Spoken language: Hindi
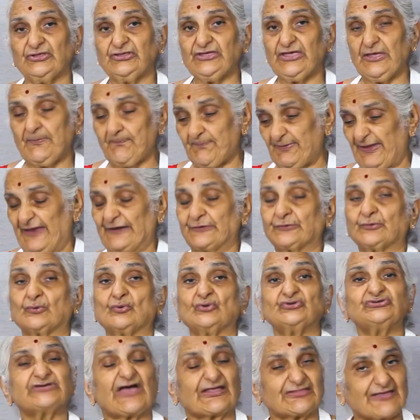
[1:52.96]
ये पेन
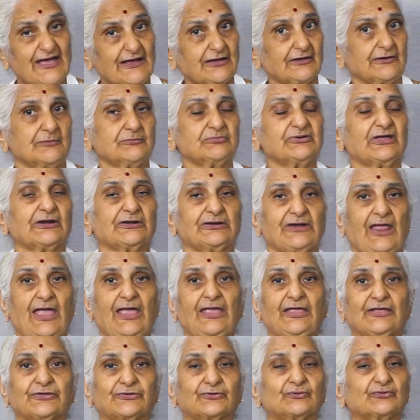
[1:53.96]
को ज़्यादा गर्म करना
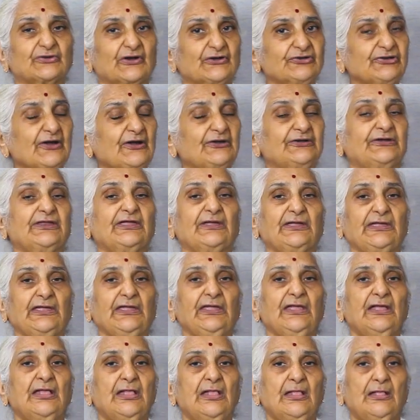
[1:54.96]
है क्योंकि ठंडे
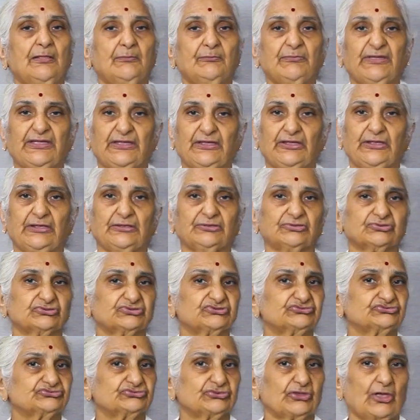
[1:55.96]
में
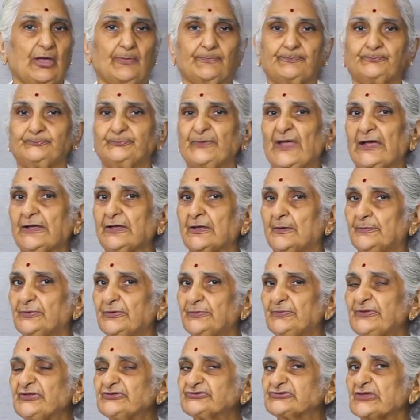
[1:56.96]
अपना कभी
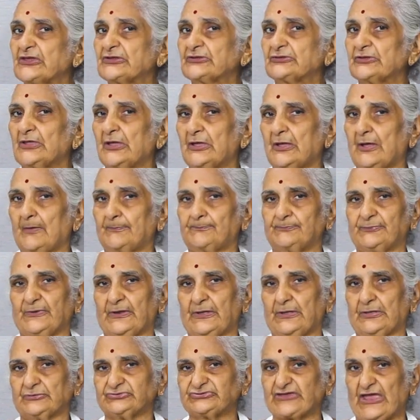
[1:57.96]
भी
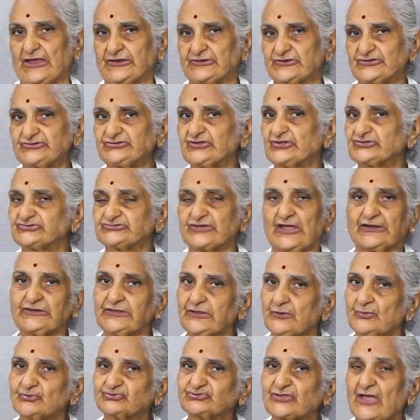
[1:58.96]
अपना चाइनीज़ अच्छा
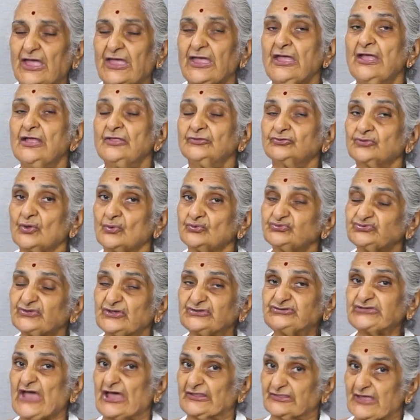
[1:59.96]
नहीं होता है तो
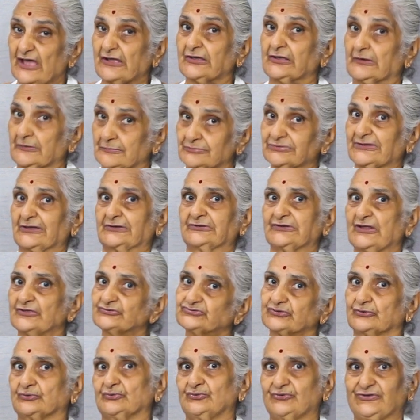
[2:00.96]
उसे ज़्यादा गर्म करना
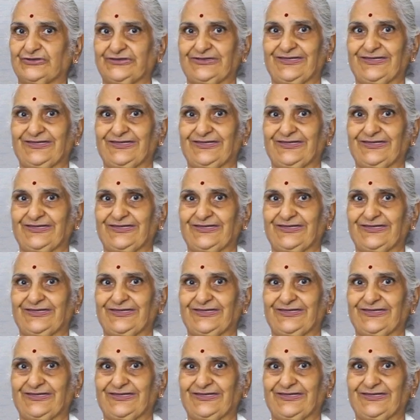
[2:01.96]
ज़रूरी